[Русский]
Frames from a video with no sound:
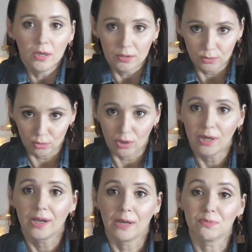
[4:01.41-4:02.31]
ну,
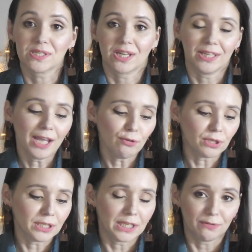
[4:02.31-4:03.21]
как бы страдают
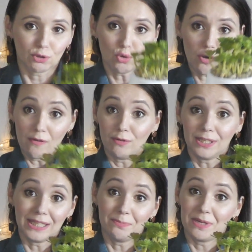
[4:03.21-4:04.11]
от этого, то вот
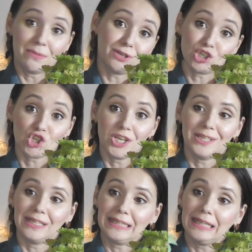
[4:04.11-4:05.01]
это прям
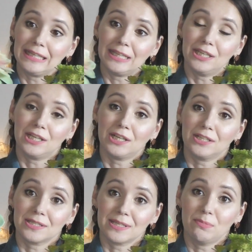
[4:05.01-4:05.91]
решение для таких
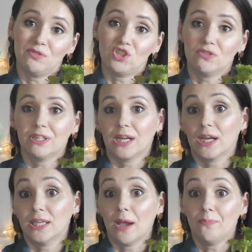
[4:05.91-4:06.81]
забывчивых, как я.